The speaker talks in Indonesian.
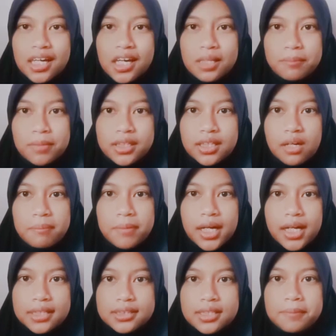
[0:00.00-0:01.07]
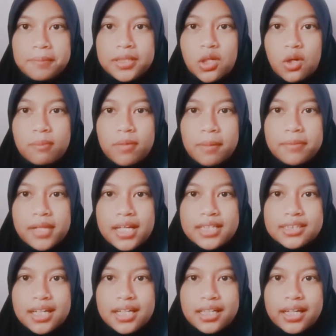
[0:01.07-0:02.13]
Ingin berterima kasih pada rumah
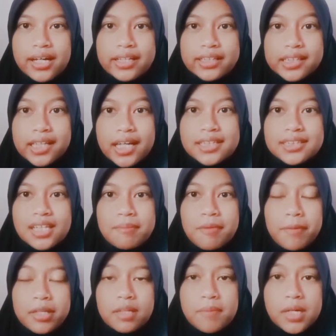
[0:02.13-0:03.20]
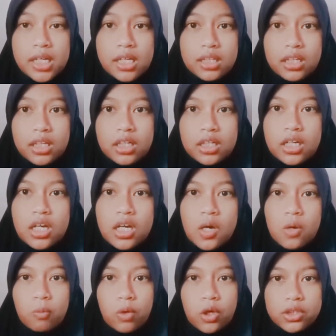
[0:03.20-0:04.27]
belajar karena selama pandemi ini,
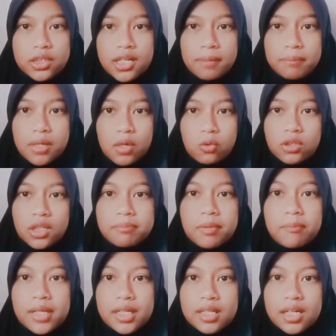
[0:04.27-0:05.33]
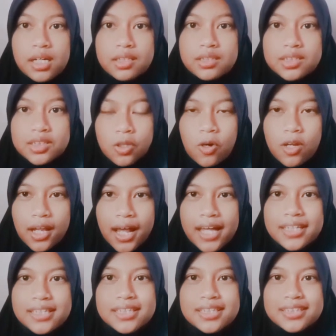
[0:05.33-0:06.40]
walau tidak melakukan pembelajaran di sekolah,
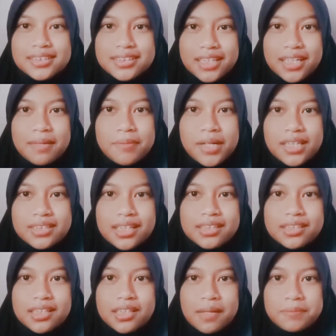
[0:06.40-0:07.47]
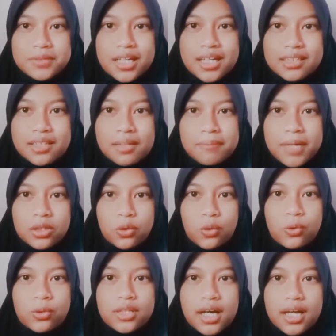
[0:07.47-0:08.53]
saya merasa tetap sangat
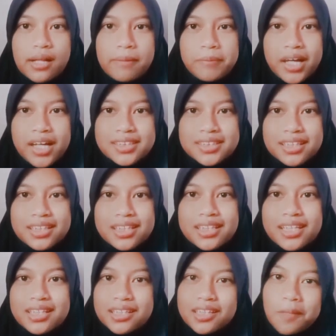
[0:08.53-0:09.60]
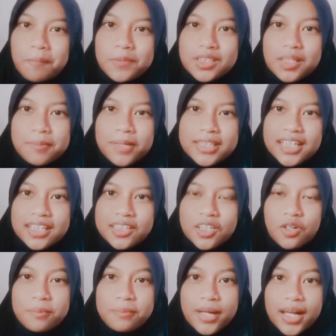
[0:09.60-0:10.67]
terbantu dengan aplikasi ini dan tetap bisa belajar di
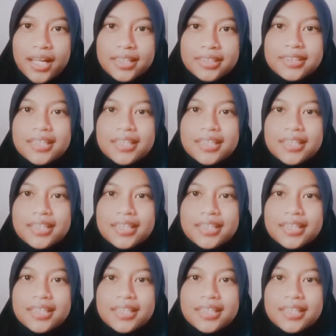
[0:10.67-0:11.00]
rumah.